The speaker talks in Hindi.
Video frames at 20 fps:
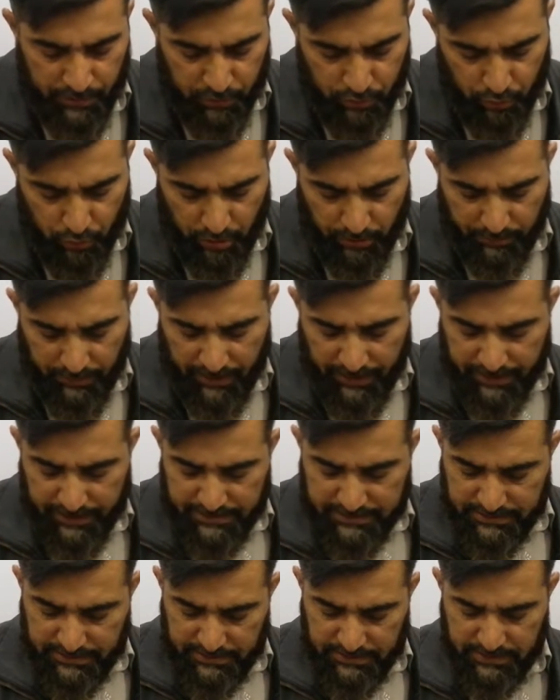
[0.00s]
तो हम आगे
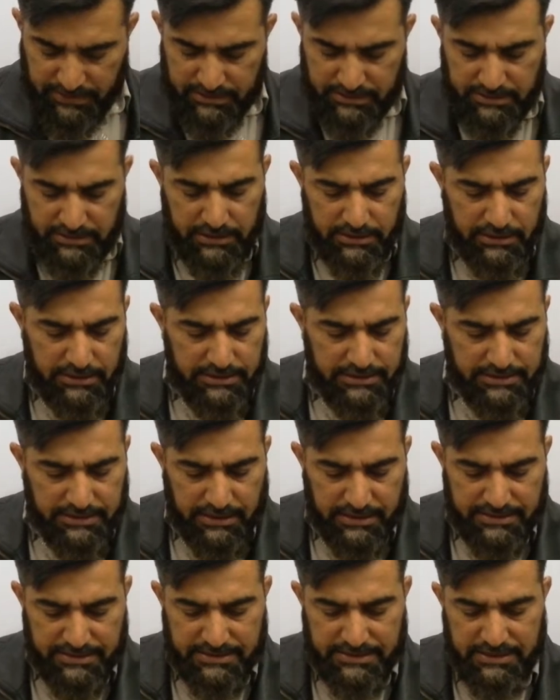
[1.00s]
चलते हैं जी
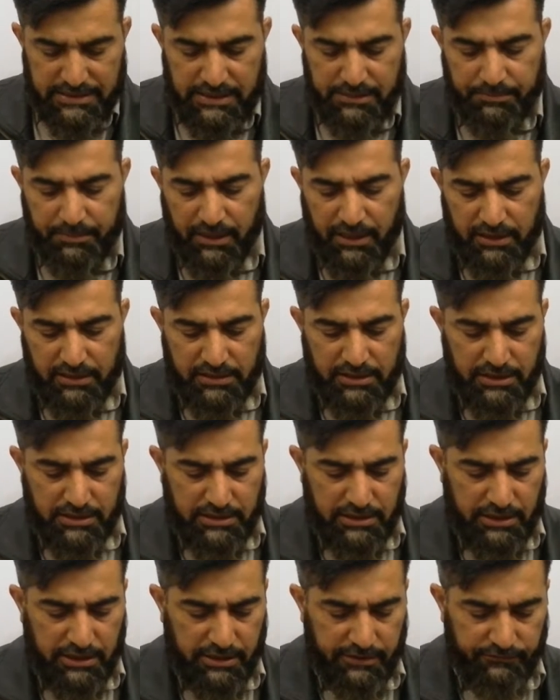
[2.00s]
इसका सी पार्ट
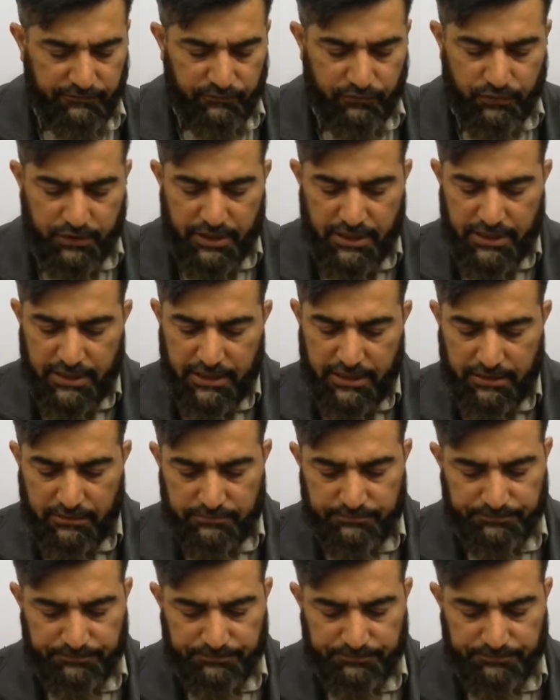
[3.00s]
देखते हैं वो क्या है